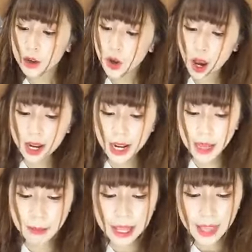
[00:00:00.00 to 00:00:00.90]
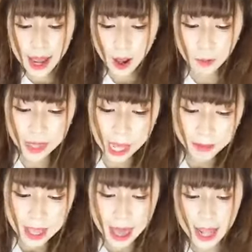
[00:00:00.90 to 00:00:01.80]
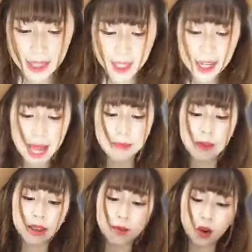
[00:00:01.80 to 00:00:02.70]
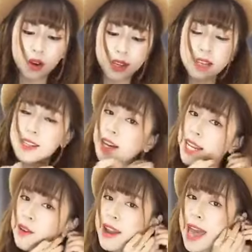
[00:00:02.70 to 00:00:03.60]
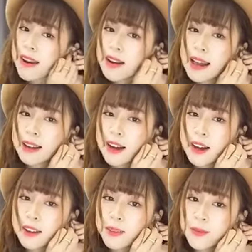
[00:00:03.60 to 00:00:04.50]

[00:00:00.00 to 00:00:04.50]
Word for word: Rồi cái này là BT08 giá là 95 dùm em nha mọi người nha Chờ neo đá rất là cưng